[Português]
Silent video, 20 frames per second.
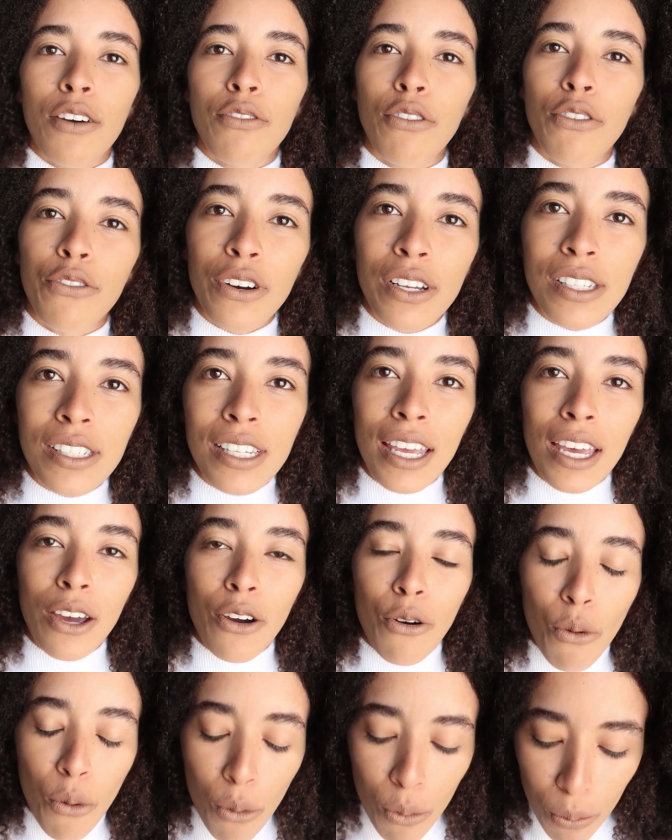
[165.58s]
Vou
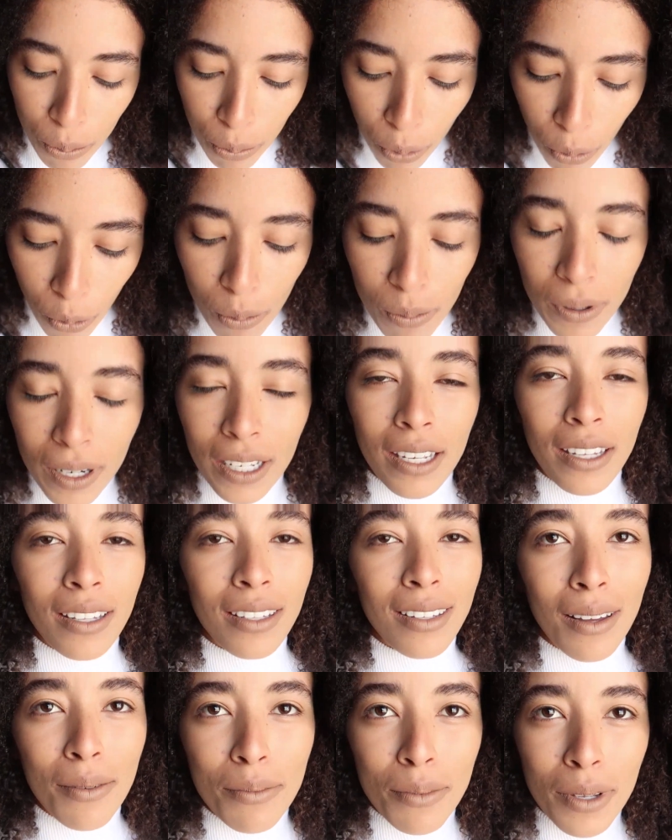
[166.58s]
fazer um publi
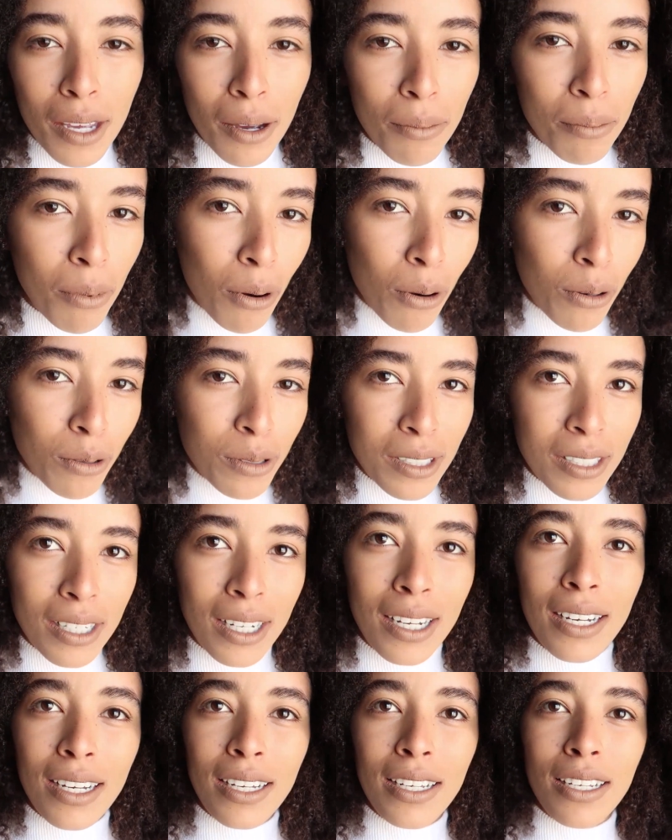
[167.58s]
da minha
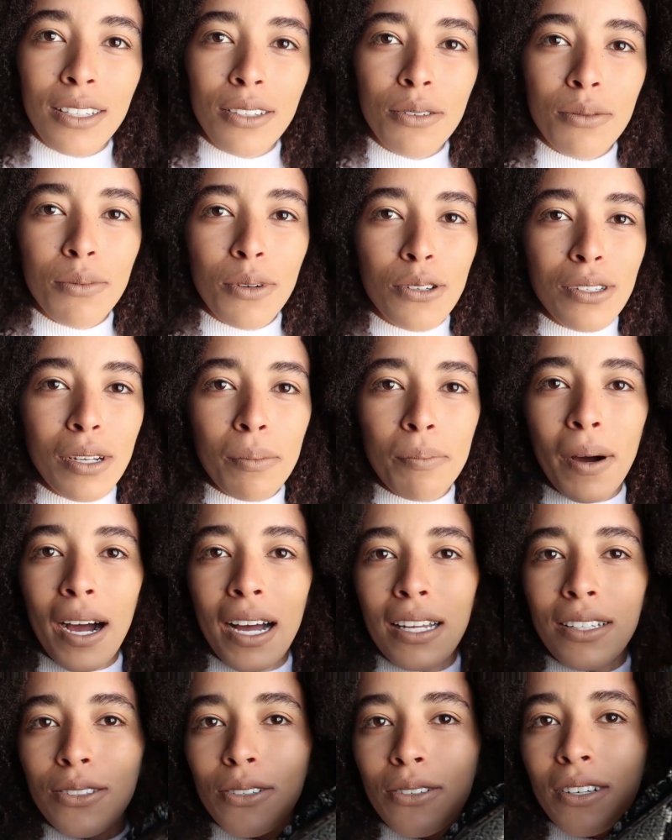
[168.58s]
bolsa e do meu
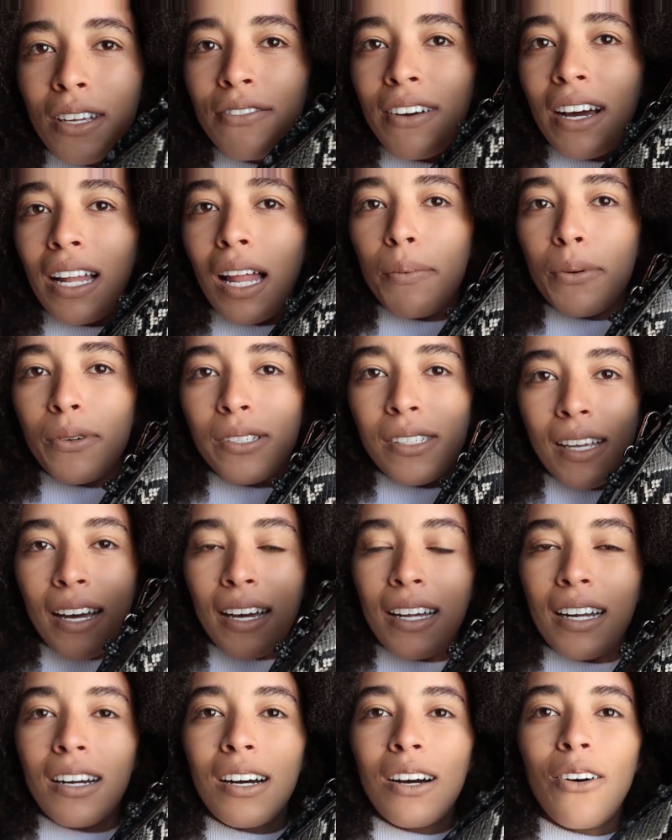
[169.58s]
sapato, que vai lá pro
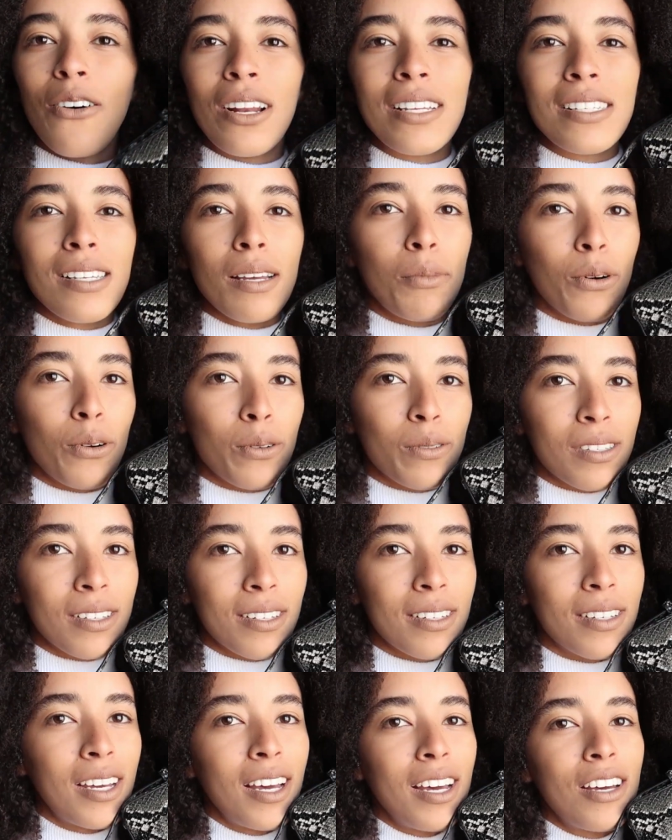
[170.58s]
Instagram. Olha essa
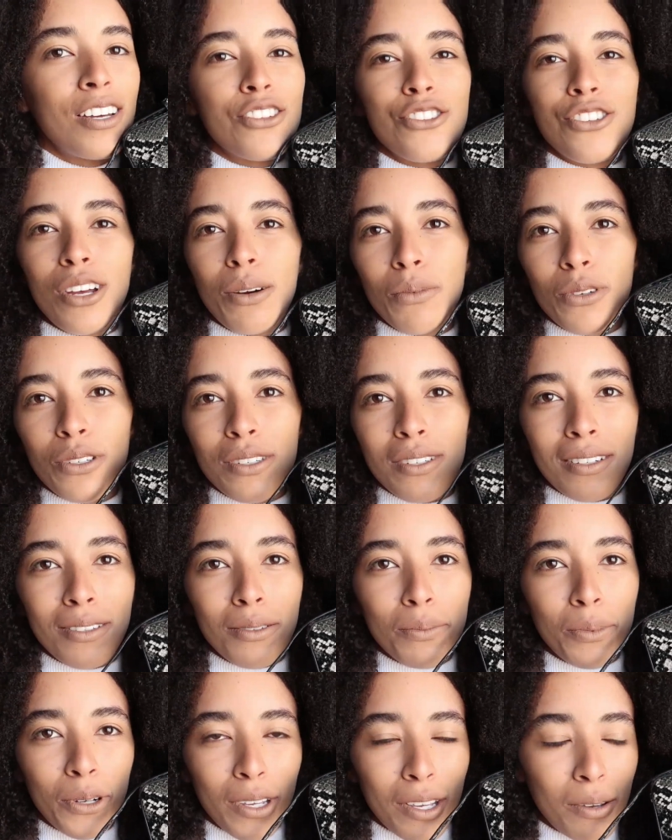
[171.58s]
bolsa. Já mostrando
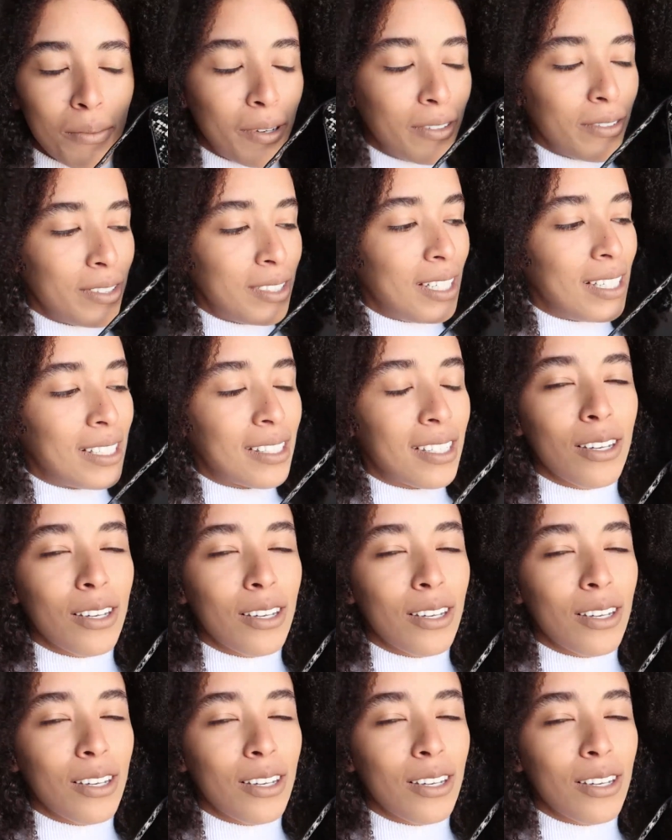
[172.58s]
um pouquinho pra vocês.